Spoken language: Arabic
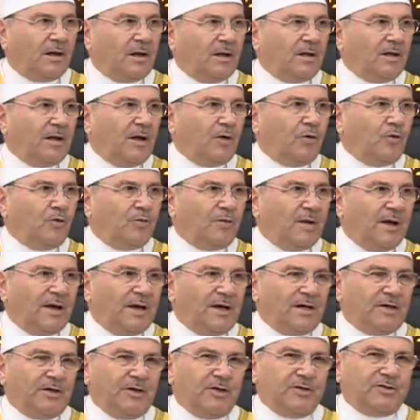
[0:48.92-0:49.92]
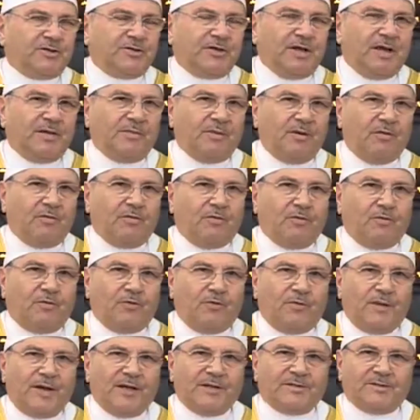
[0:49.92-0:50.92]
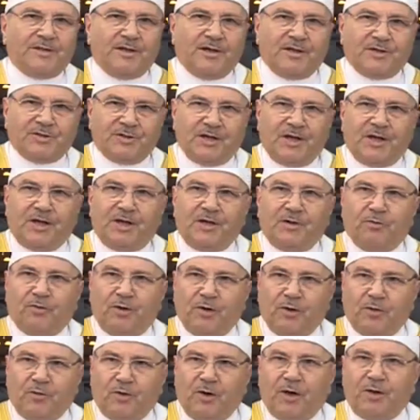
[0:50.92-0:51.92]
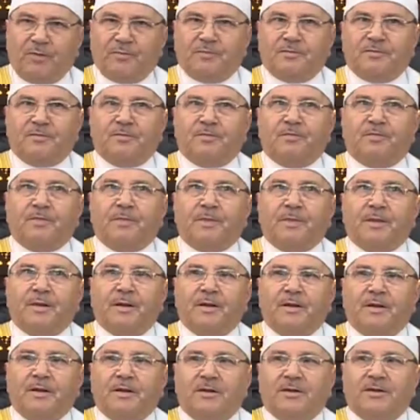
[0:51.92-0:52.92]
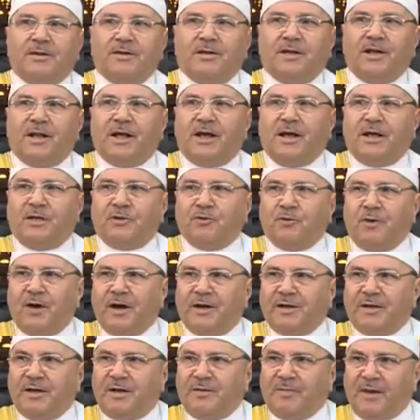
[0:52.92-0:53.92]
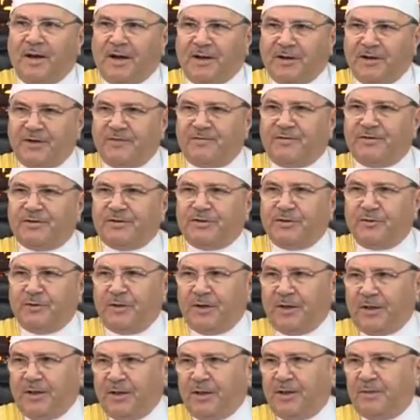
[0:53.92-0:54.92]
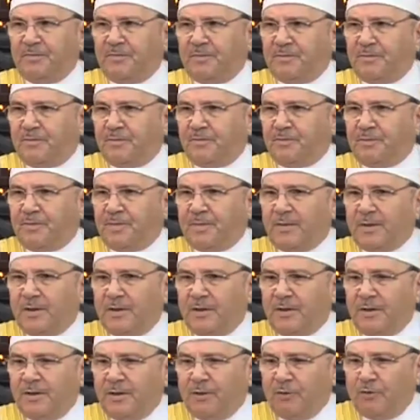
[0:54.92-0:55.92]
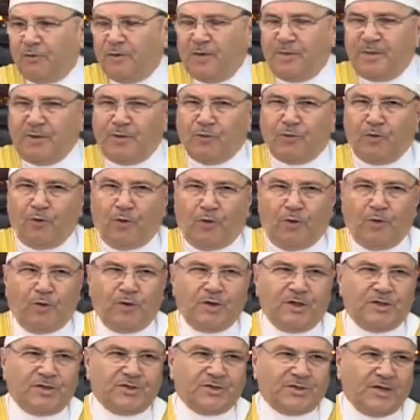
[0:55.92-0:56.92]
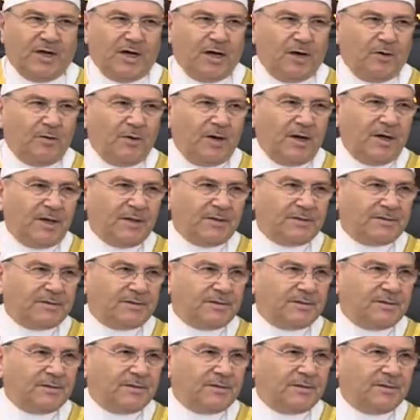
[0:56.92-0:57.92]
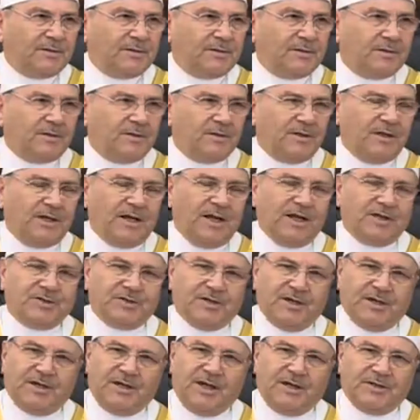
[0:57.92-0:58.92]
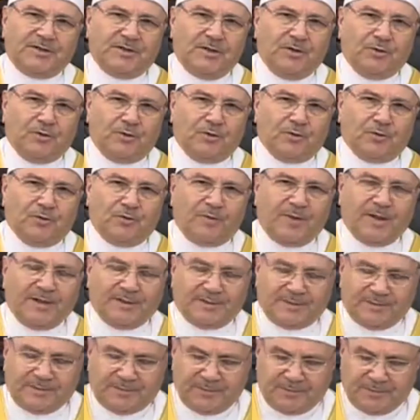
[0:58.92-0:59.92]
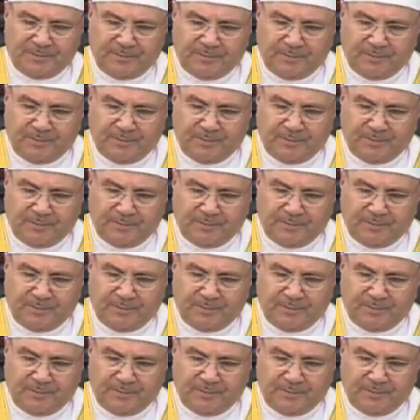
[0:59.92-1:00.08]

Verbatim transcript: اللهم أخرجنا من ظلمات الجهل والوهم إلى أنوار المعرفة والعلم ومن وحول الشهوات إلى جنات القربات